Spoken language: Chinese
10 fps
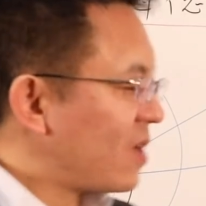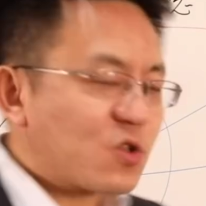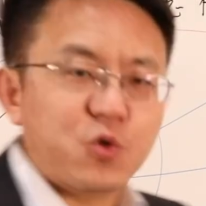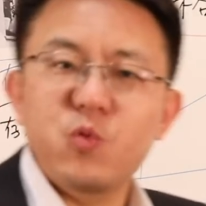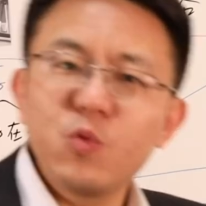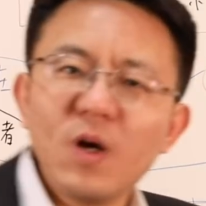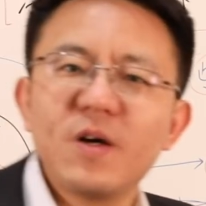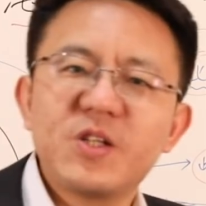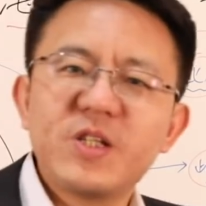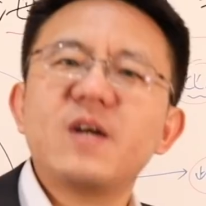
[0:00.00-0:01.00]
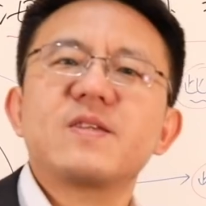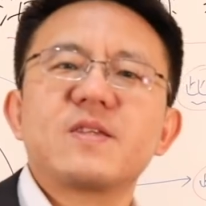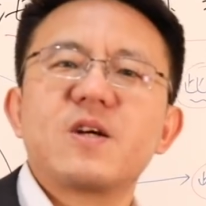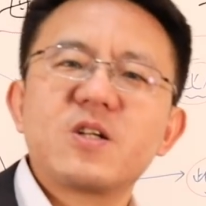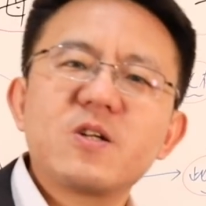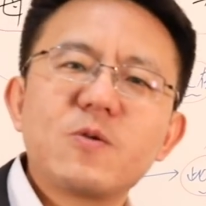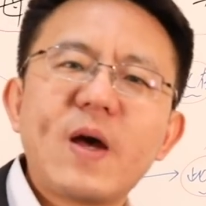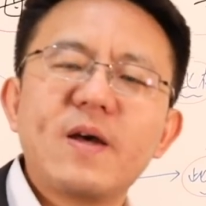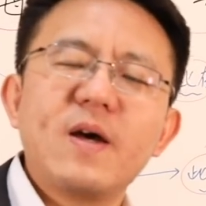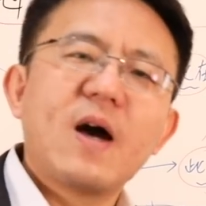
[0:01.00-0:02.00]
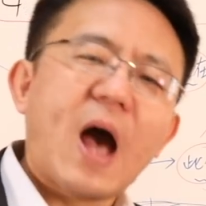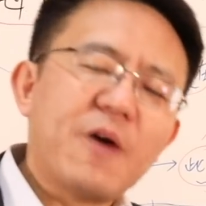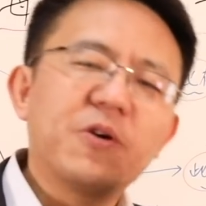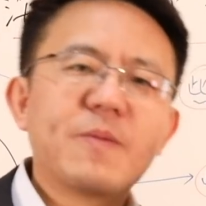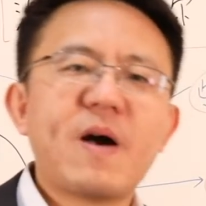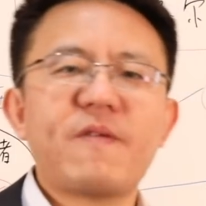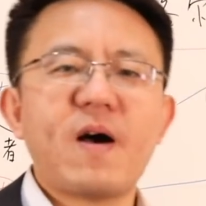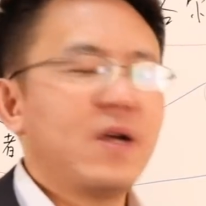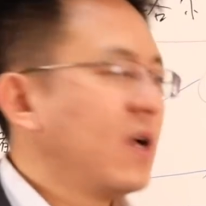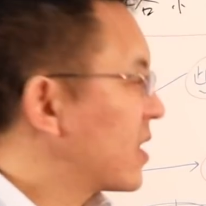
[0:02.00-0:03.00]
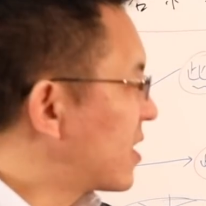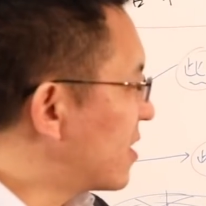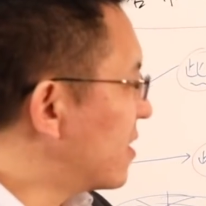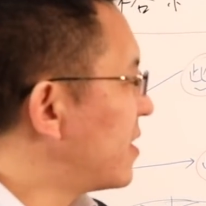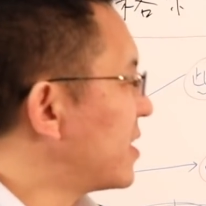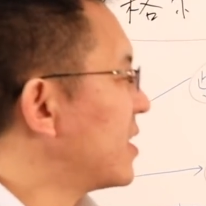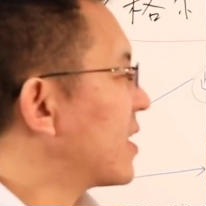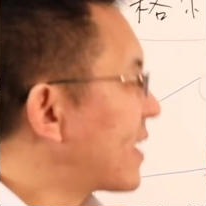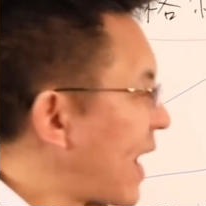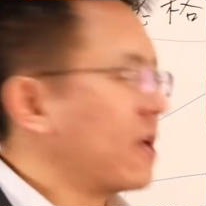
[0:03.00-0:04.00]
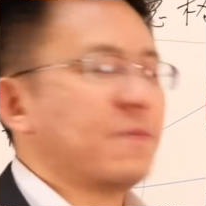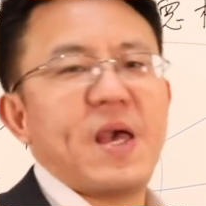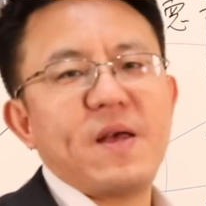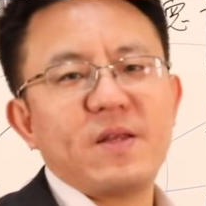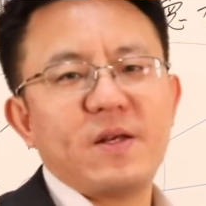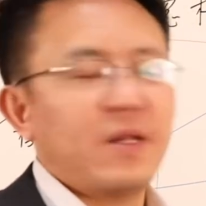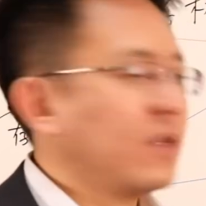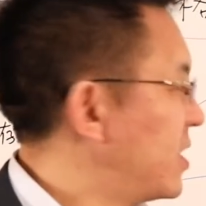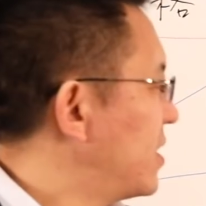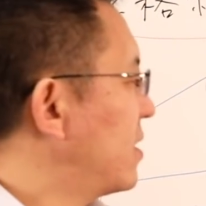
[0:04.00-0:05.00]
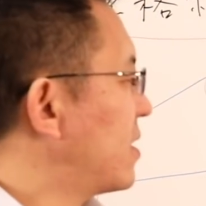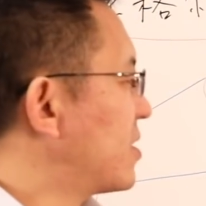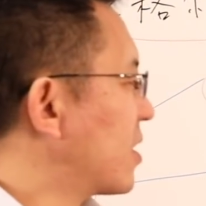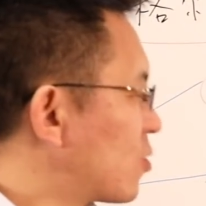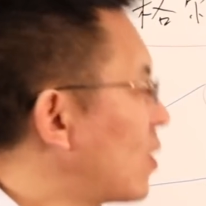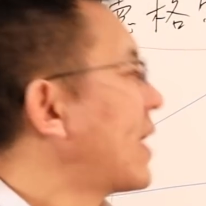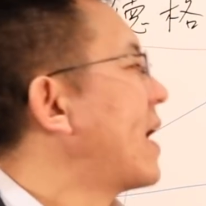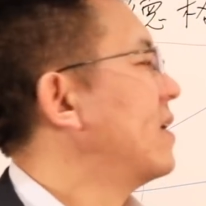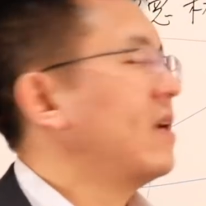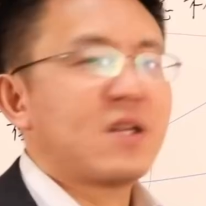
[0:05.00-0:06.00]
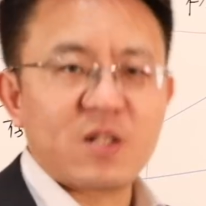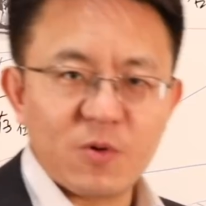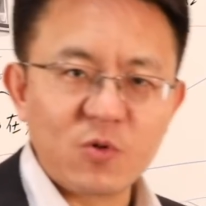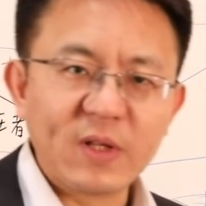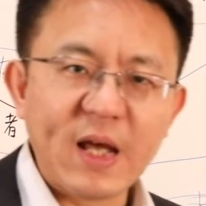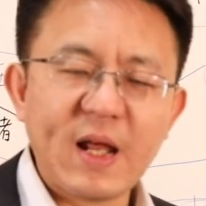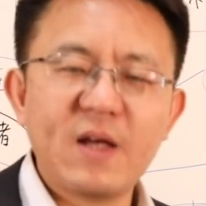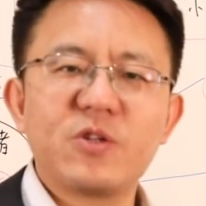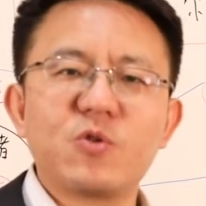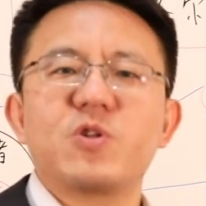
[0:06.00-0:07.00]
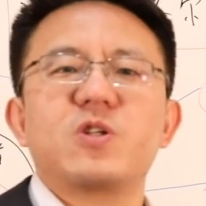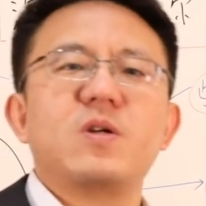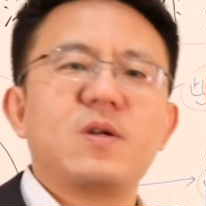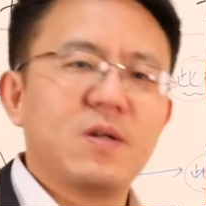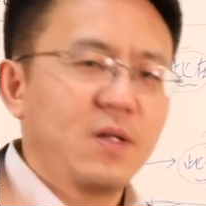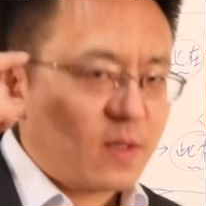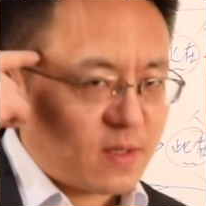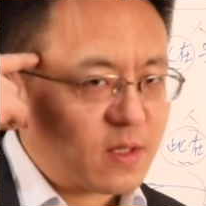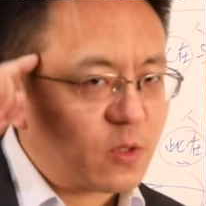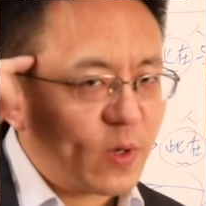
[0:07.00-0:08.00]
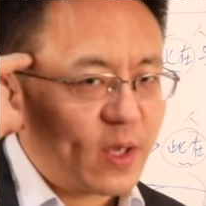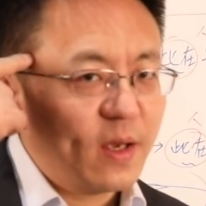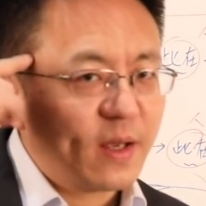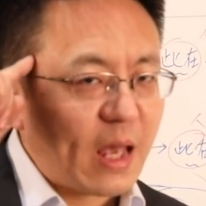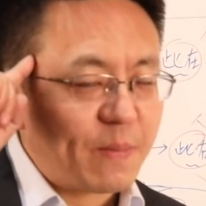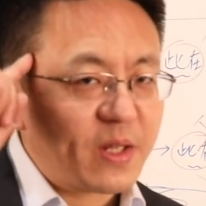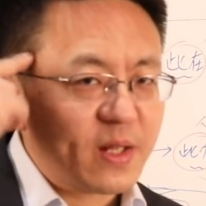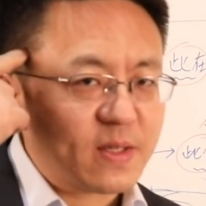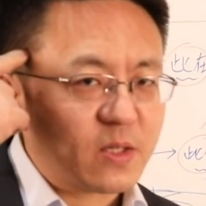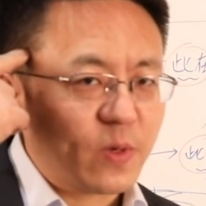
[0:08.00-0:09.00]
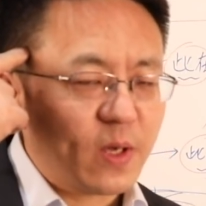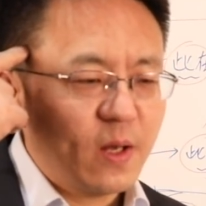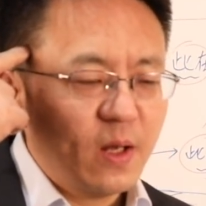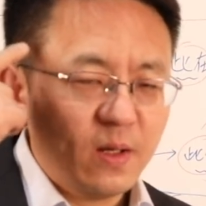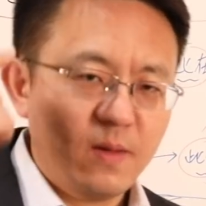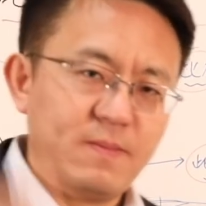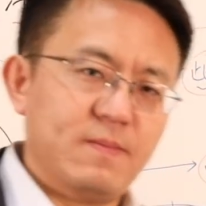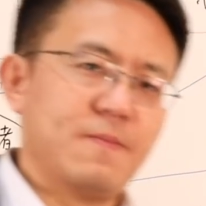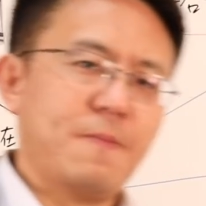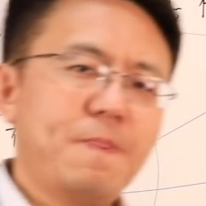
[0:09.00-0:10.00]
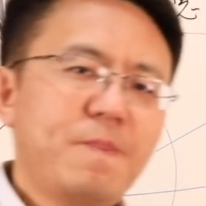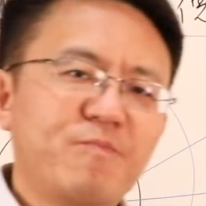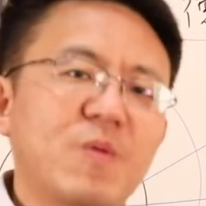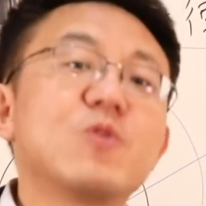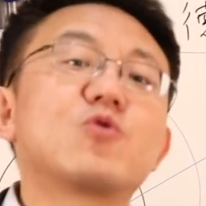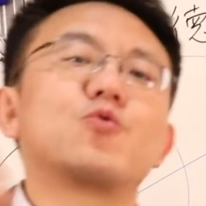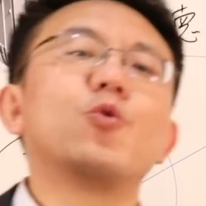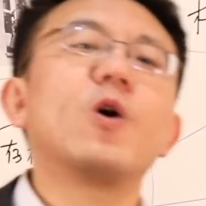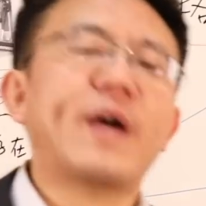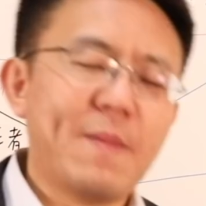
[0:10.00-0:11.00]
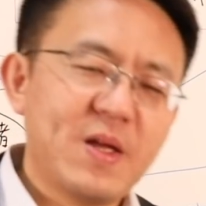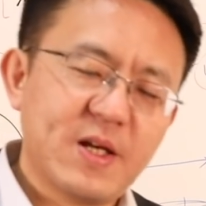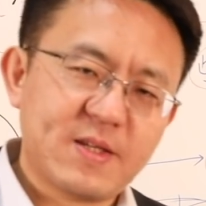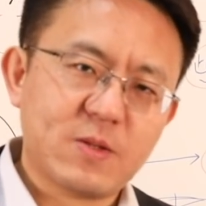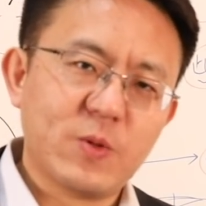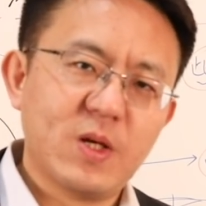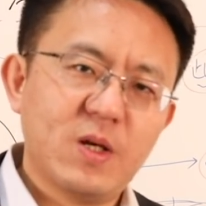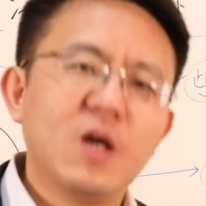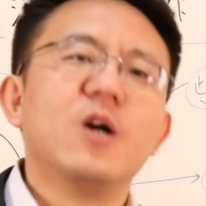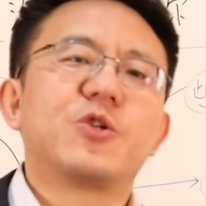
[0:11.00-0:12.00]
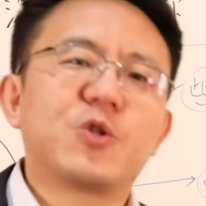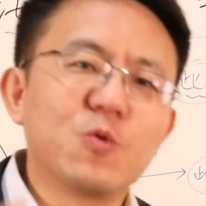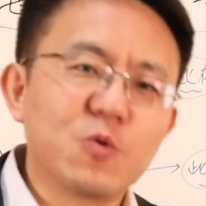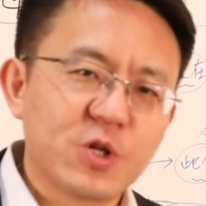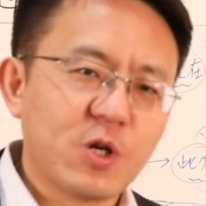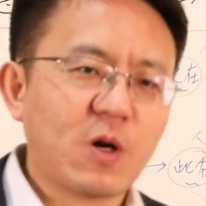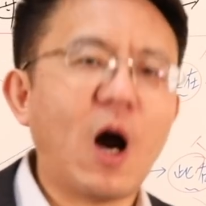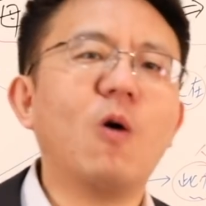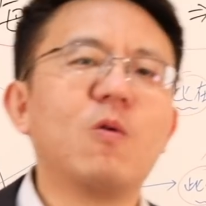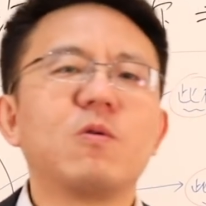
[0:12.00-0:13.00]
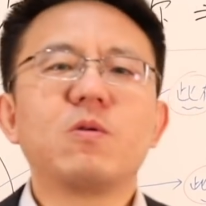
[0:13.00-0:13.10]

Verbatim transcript: 除了向死而生之外，还有一个办法可以改变你的这个状态，什么状态呢？就是思维，改变你的思维。那么如何改变你的思维？就是要靠